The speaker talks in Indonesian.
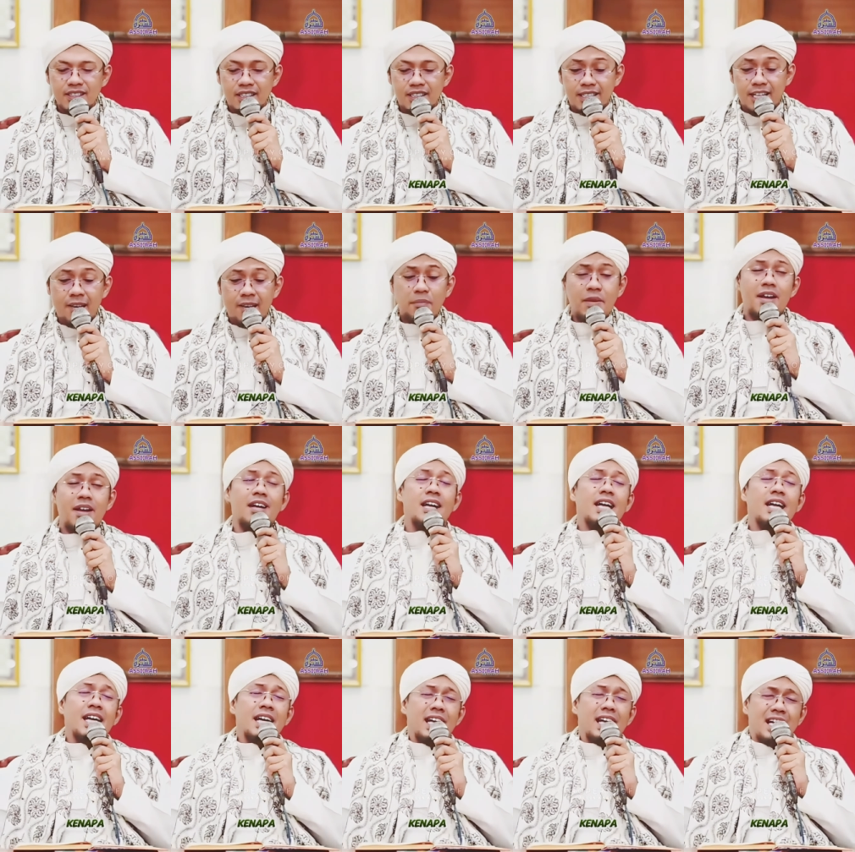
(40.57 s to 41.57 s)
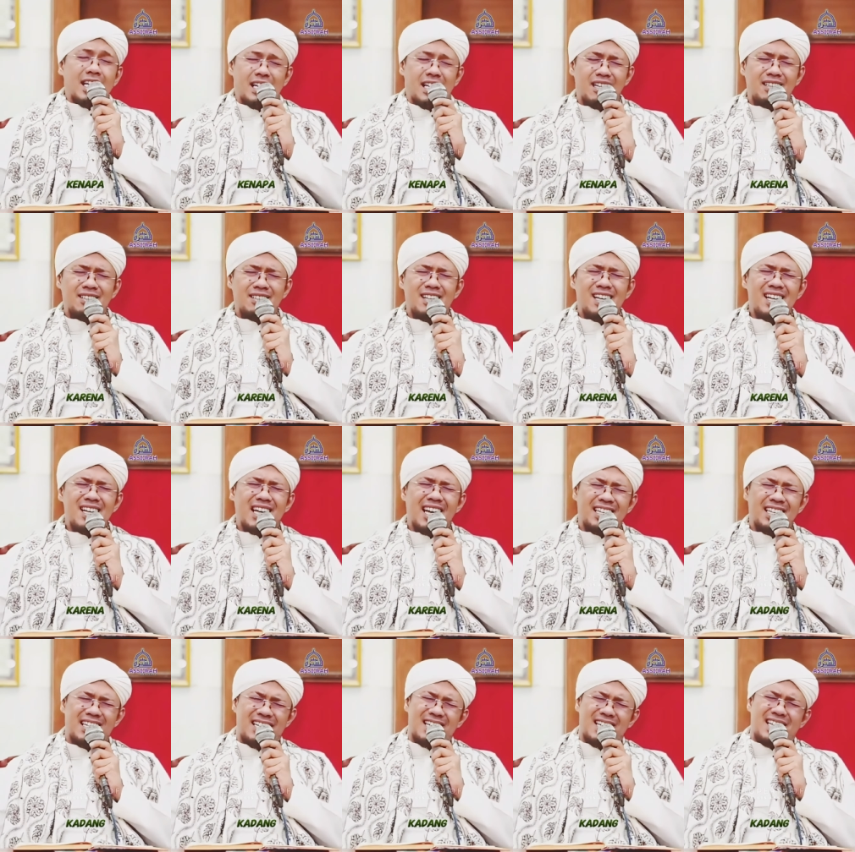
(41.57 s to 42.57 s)
kenapa karena
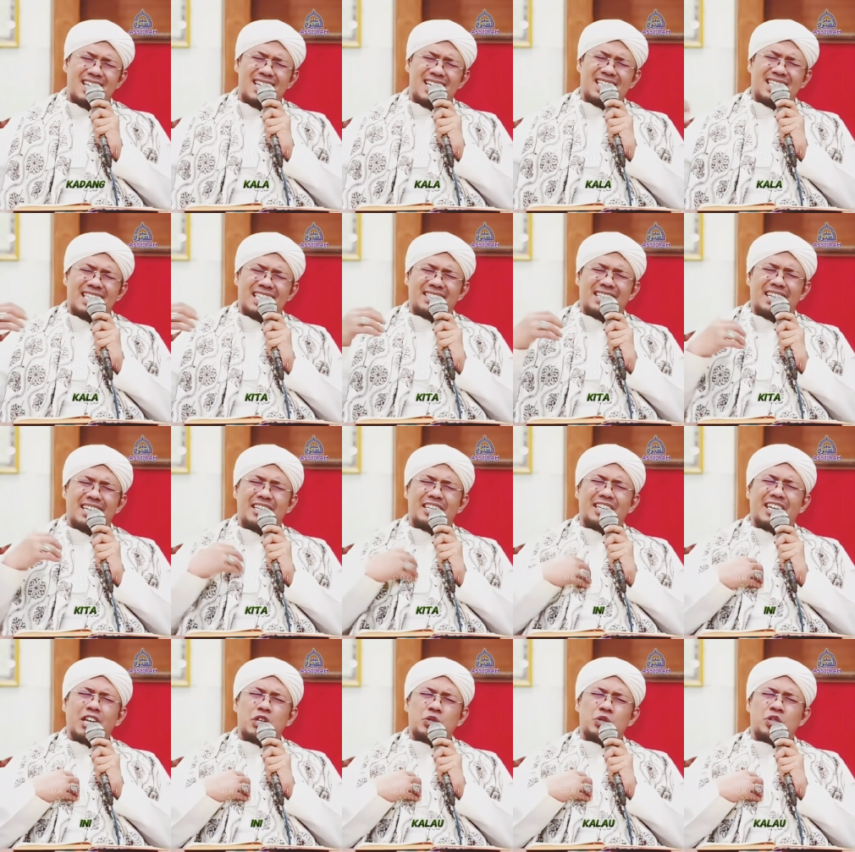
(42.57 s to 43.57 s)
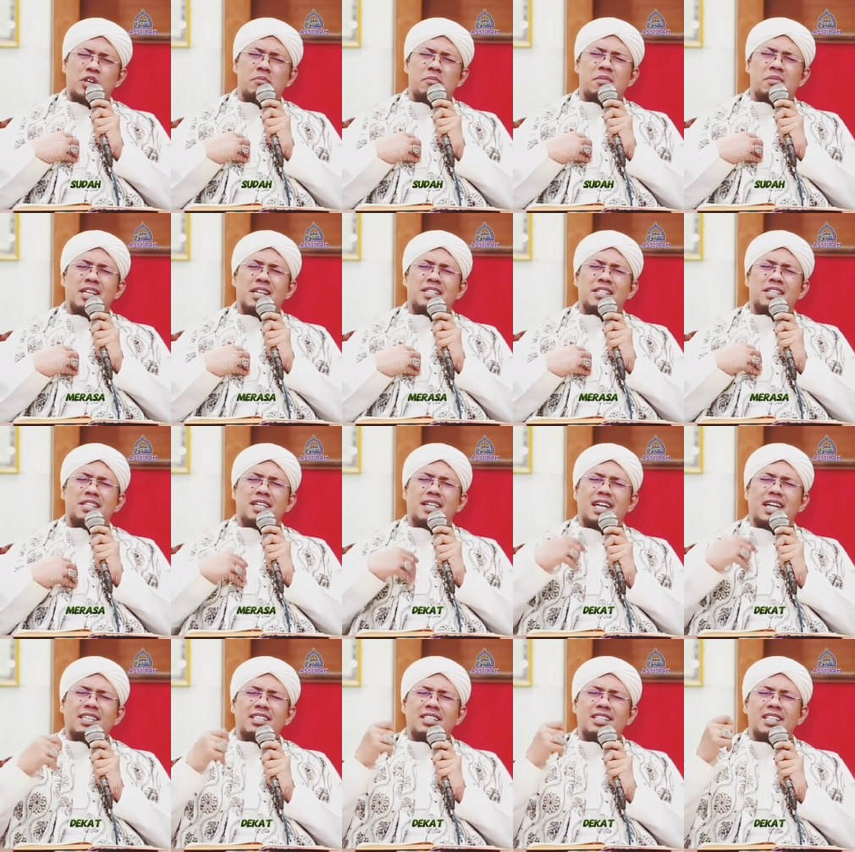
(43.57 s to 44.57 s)
kadangkala kita ini kalau sudah merasa dekat